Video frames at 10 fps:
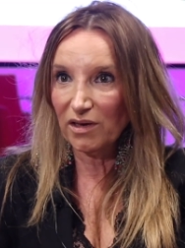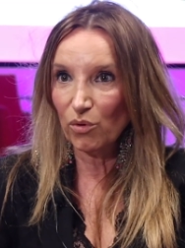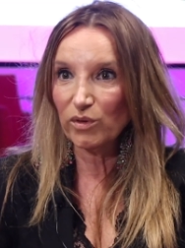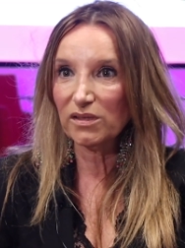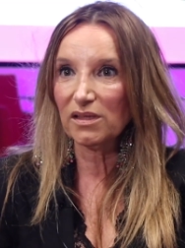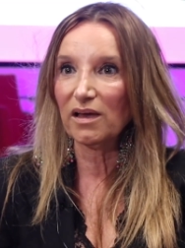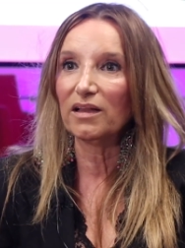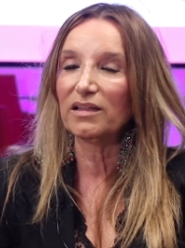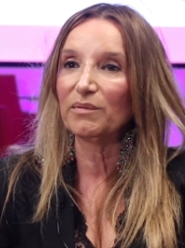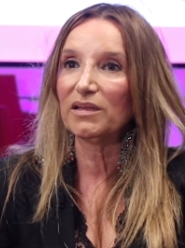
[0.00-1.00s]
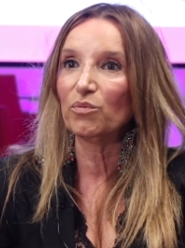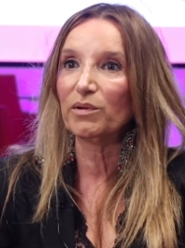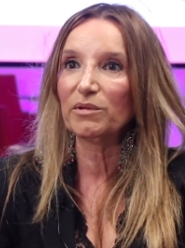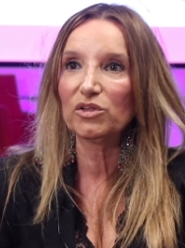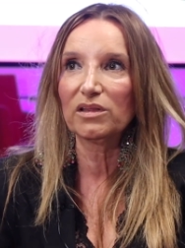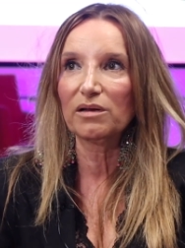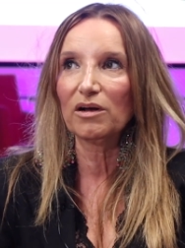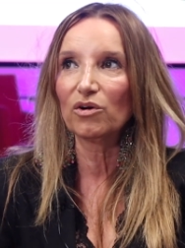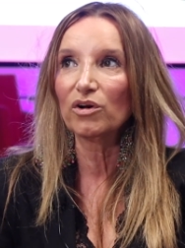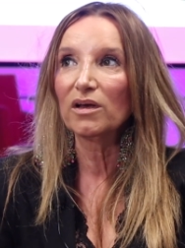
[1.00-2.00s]
que cuesta el tramitar un permiso de
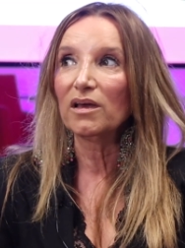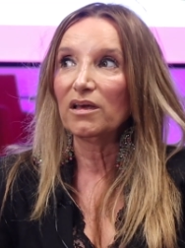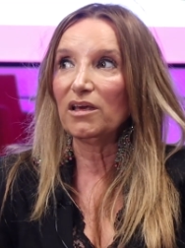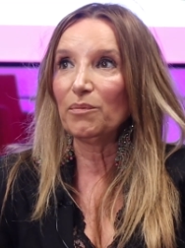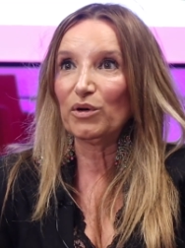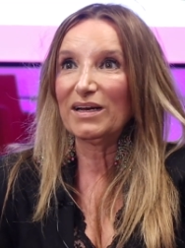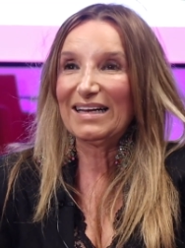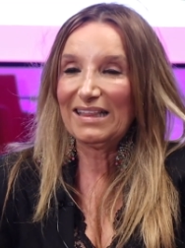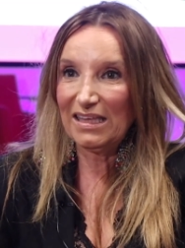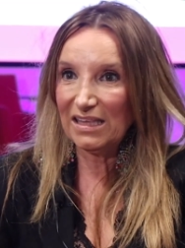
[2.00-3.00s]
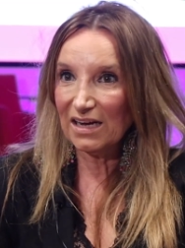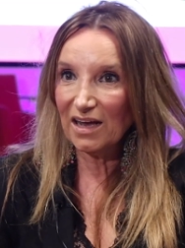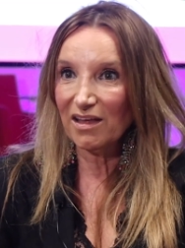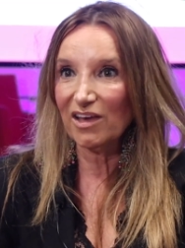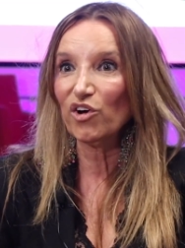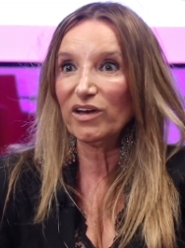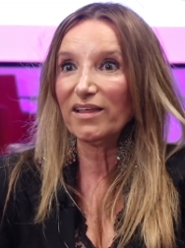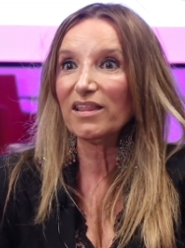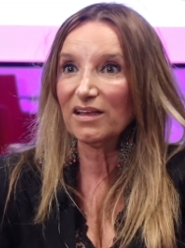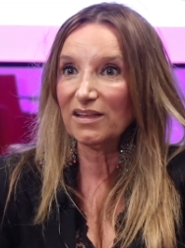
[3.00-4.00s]
trabajo y porque recién llegada y con la
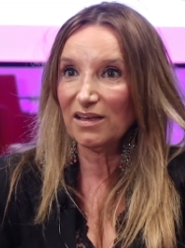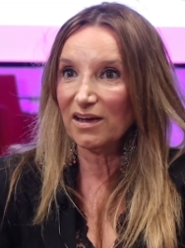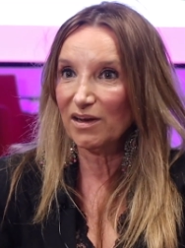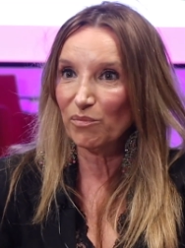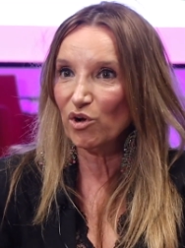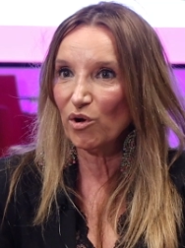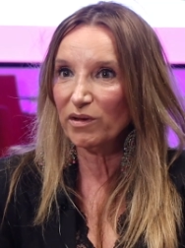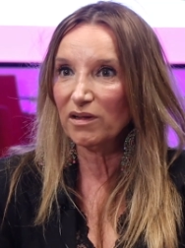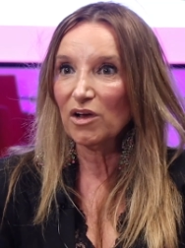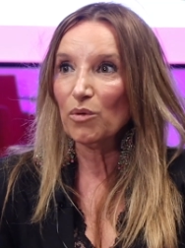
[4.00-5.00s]
edad que tenía, que era muy joven,